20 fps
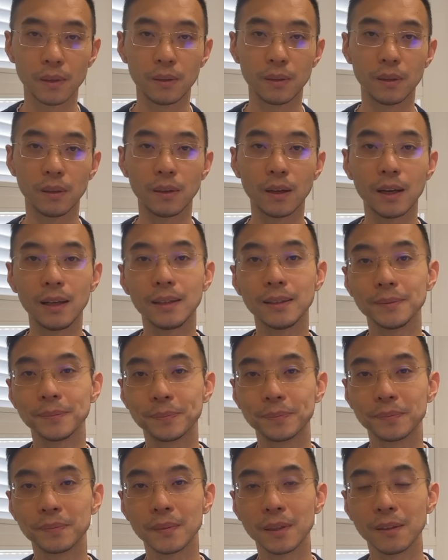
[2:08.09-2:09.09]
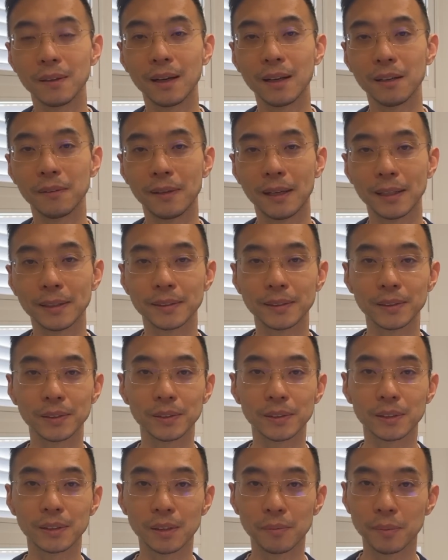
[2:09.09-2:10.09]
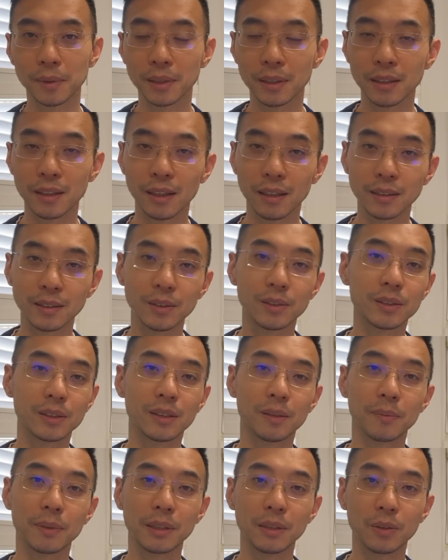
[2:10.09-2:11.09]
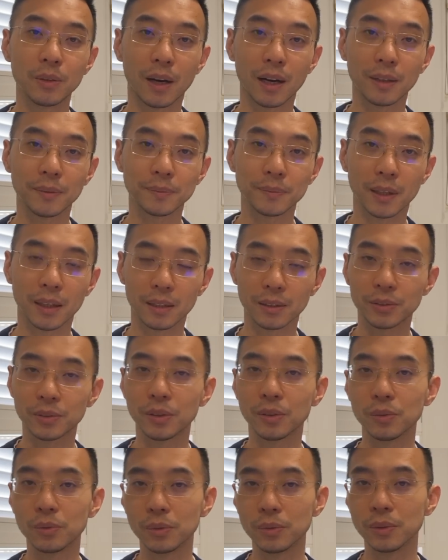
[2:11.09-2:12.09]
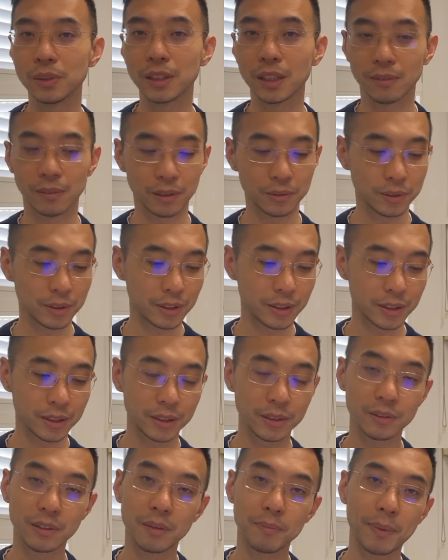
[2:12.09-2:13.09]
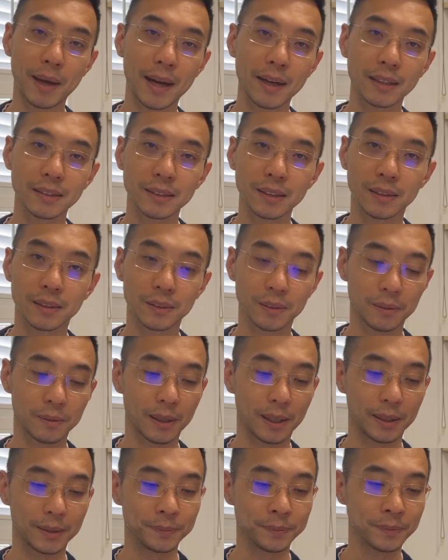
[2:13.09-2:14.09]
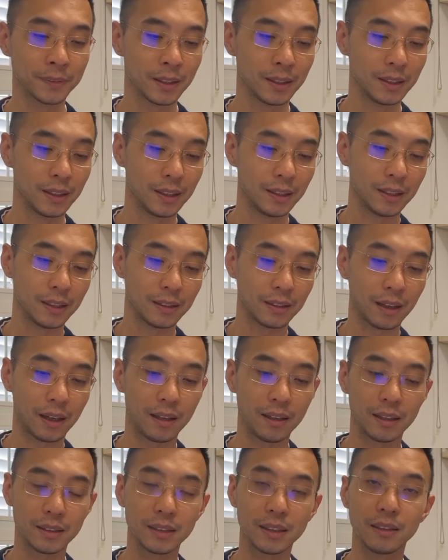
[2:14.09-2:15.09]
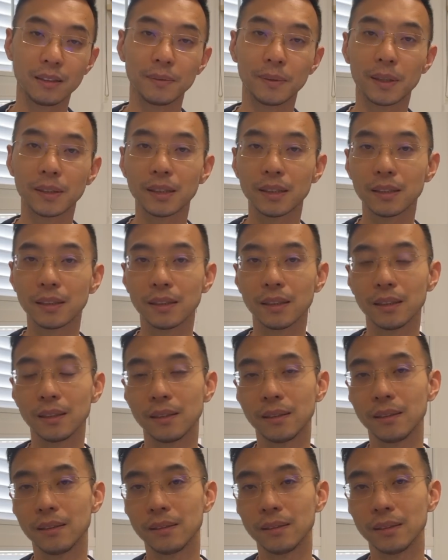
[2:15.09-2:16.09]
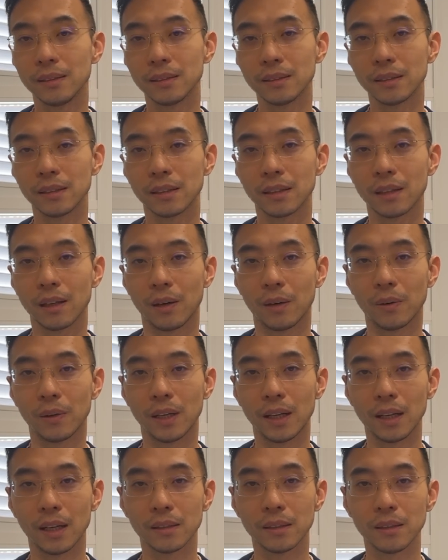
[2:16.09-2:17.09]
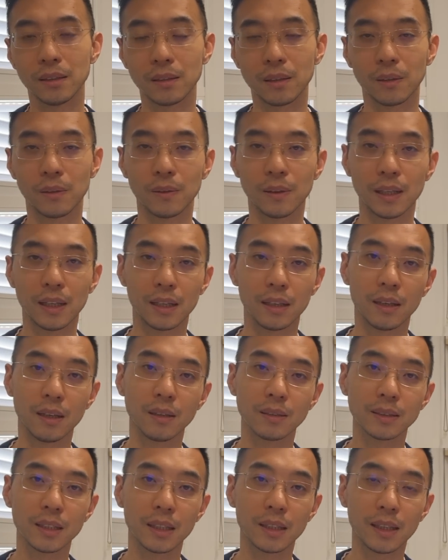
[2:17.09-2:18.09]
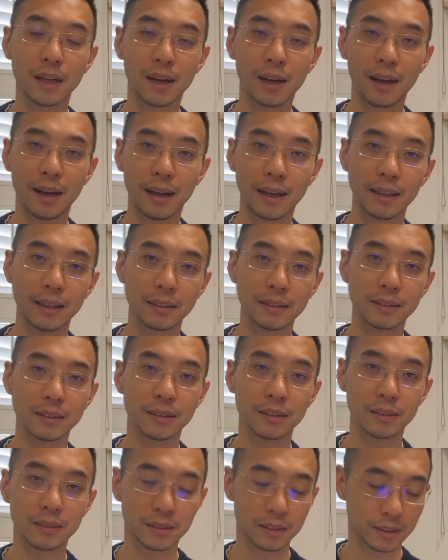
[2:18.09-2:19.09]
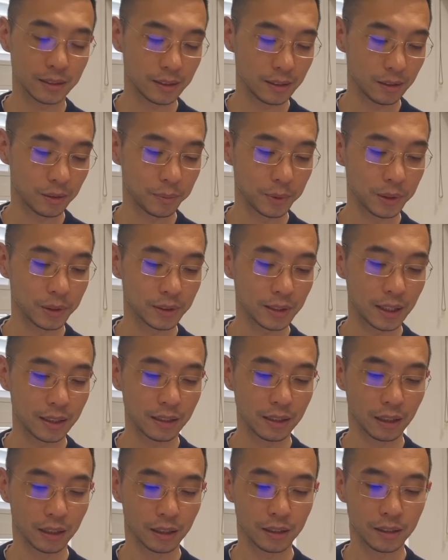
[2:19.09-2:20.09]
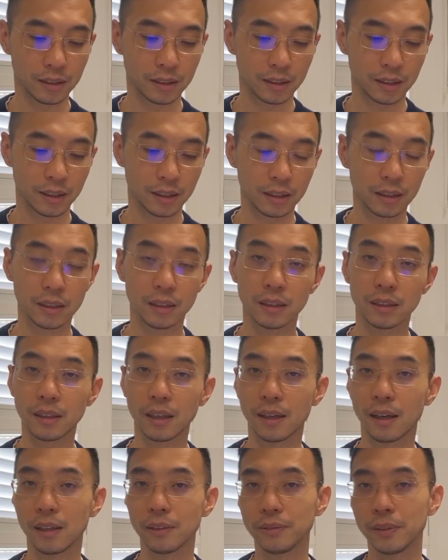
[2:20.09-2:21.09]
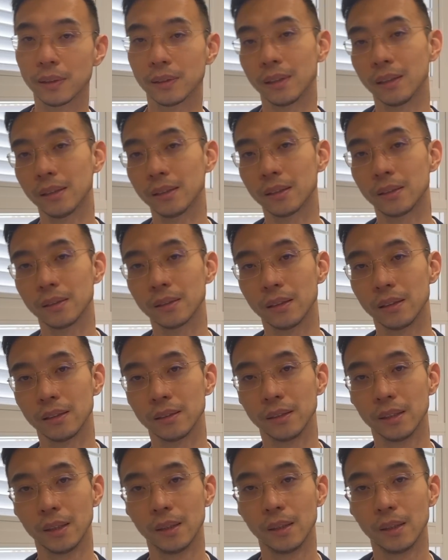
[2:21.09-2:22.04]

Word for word: OK，听完了吧？就是这么一个，就是这么一段啊，说侮辱解放军，其实就那八个字儿，对吧？当然了，这里边这个这个狗啊，两条狗啊，然后在上海啊，这些这些有没有在影射这个上海封城时候的